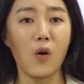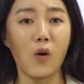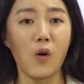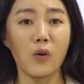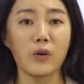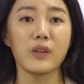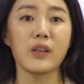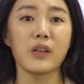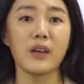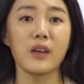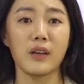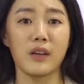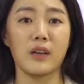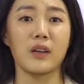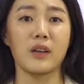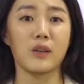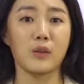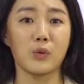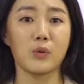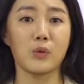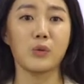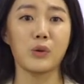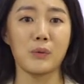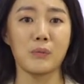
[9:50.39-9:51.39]

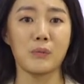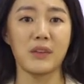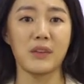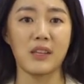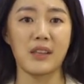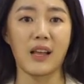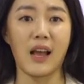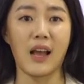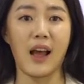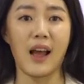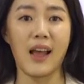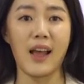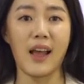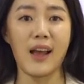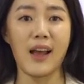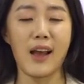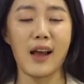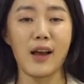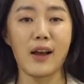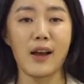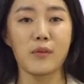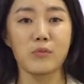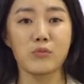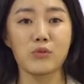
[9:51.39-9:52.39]
거대 돌입니다.
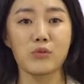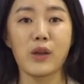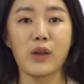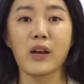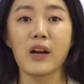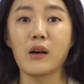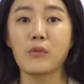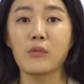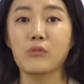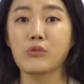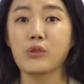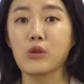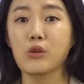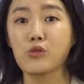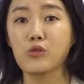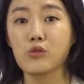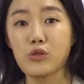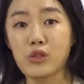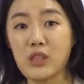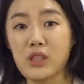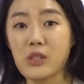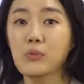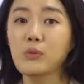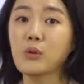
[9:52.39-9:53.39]
무게가 무려
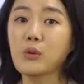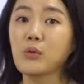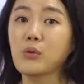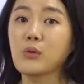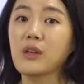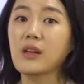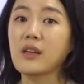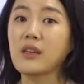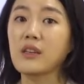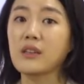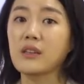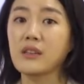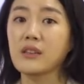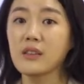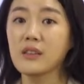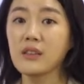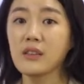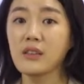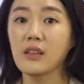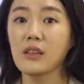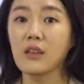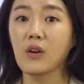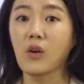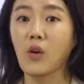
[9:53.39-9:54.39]
60톤에
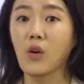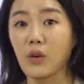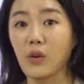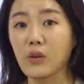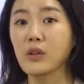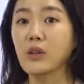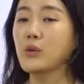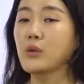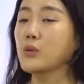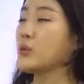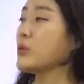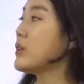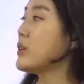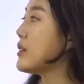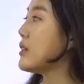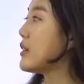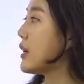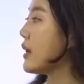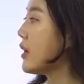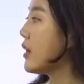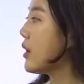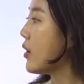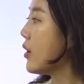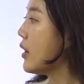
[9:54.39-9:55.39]
이르는 거대
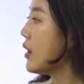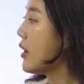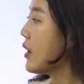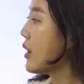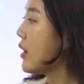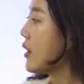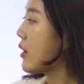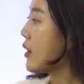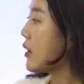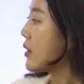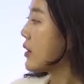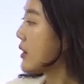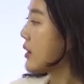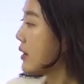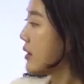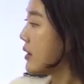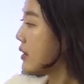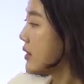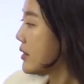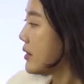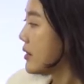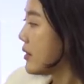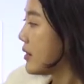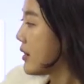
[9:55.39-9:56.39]
돌인데요.
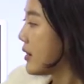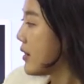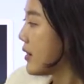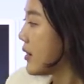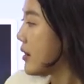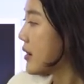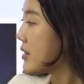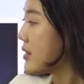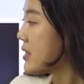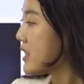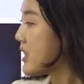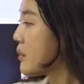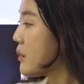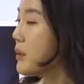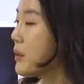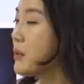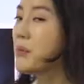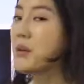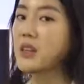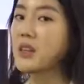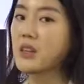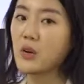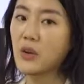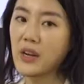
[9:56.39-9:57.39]
키는
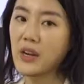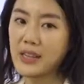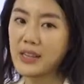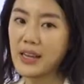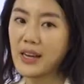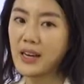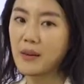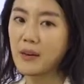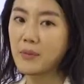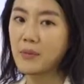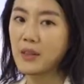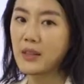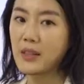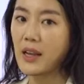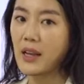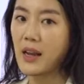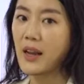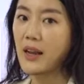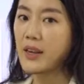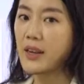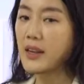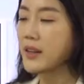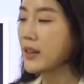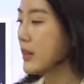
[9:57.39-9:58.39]
11m에
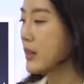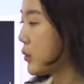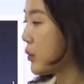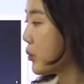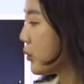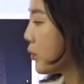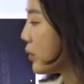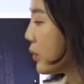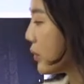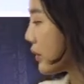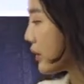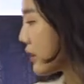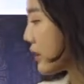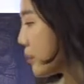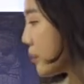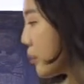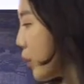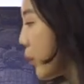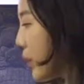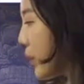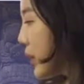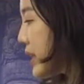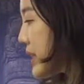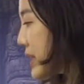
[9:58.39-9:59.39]
달합니다. 그리고
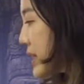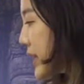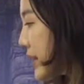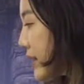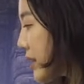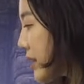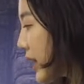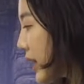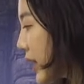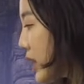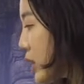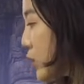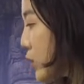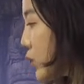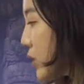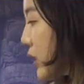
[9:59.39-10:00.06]
이 보이지 않는